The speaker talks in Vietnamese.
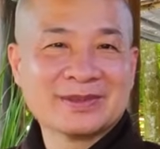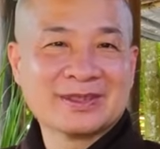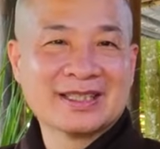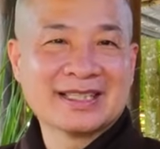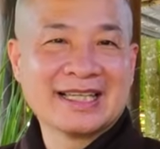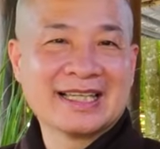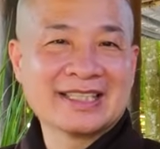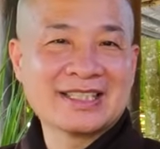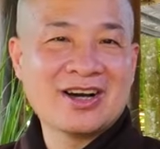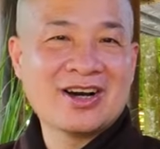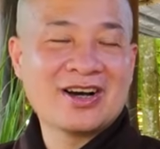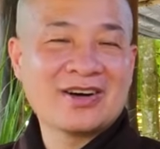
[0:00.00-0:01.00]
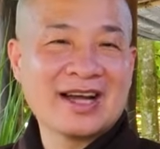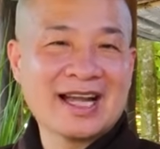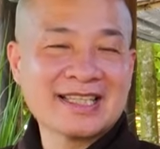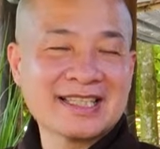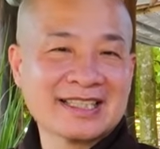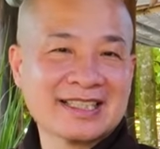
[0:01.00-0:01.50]
Còn này là cho
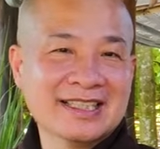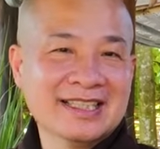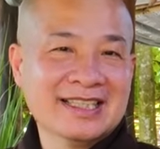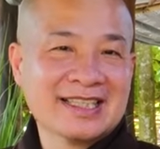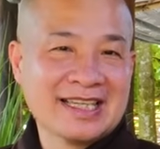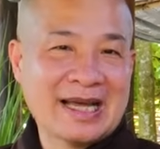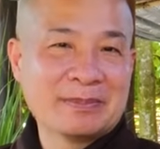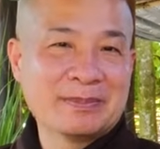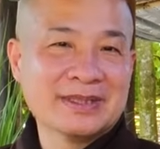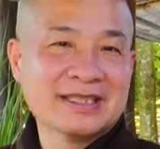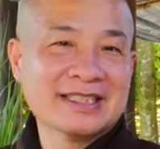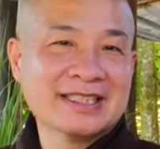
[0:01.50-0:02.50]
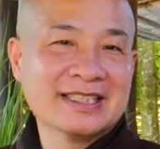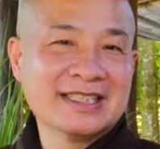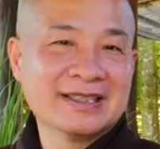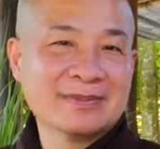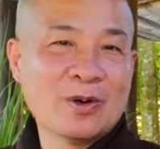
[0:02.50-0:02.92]
khoảng chừng năm mươi